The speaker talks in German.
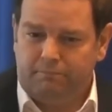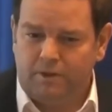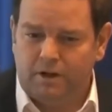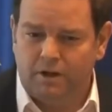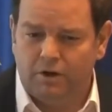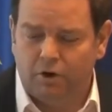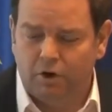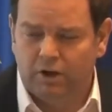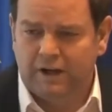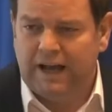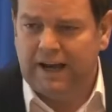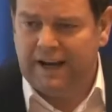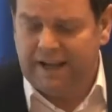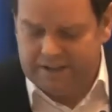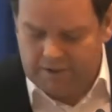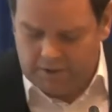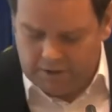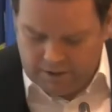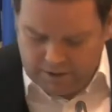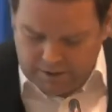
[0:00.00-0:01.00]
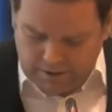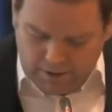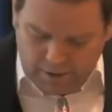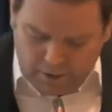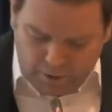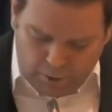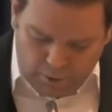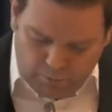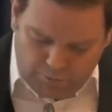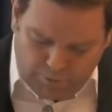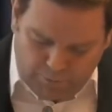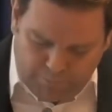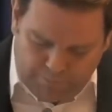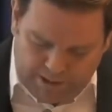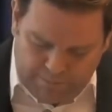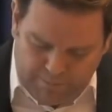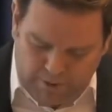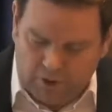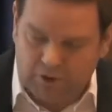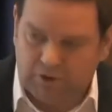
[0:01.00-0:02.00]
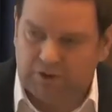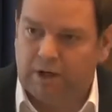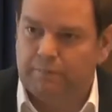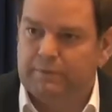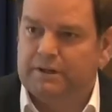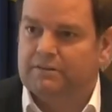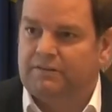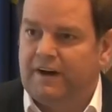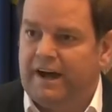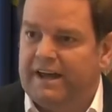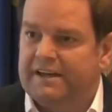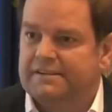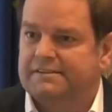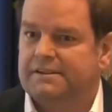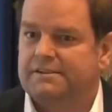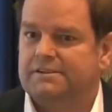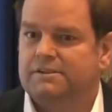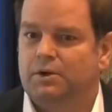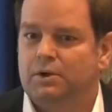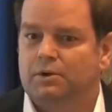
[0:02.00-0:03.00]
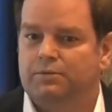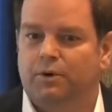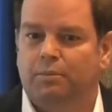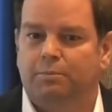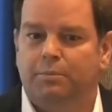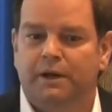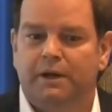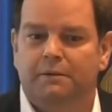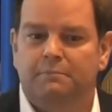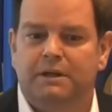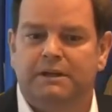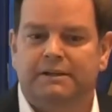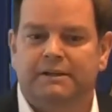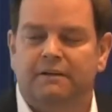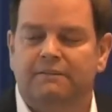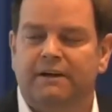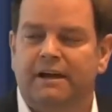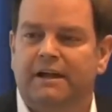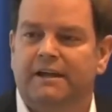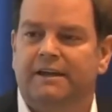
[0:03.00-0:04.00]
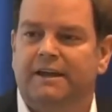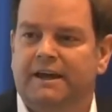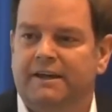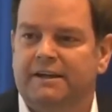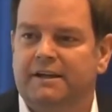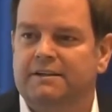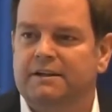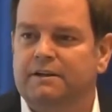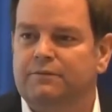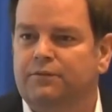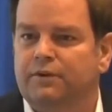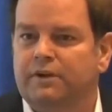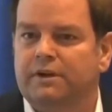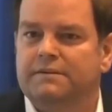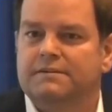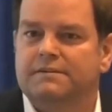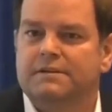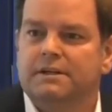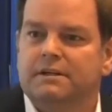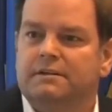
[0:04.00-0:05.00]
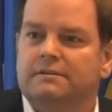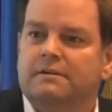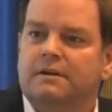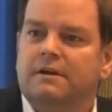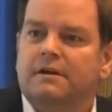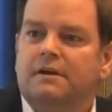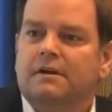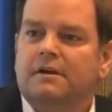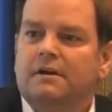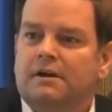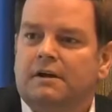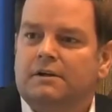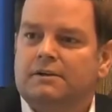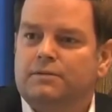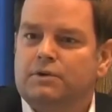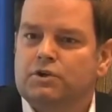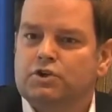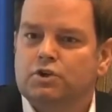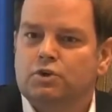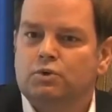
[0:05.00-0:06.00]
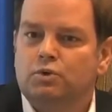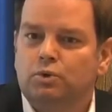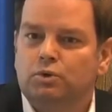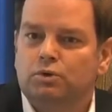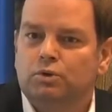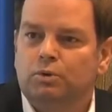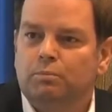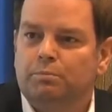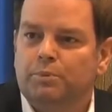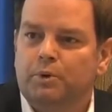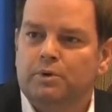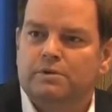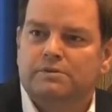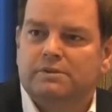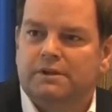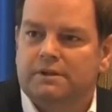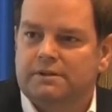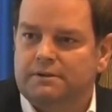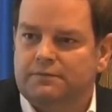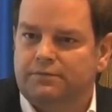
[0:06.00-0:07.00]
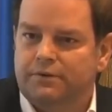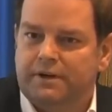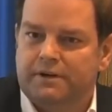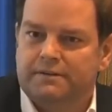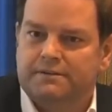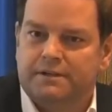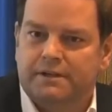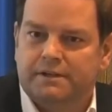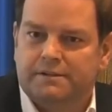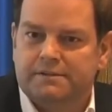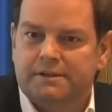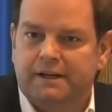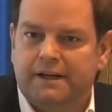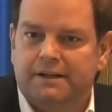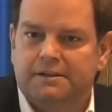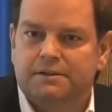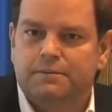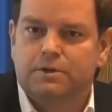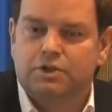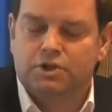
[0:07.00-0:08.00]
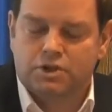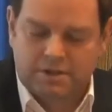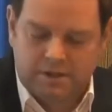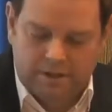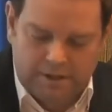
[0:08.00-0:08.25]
kann allein die ÖVP machen, aber ich weiß, dass die ÖVP mittlerweile gerne differenziert äh, zwischen Guten und Bösen. Ihr differenziert sie auch zwischen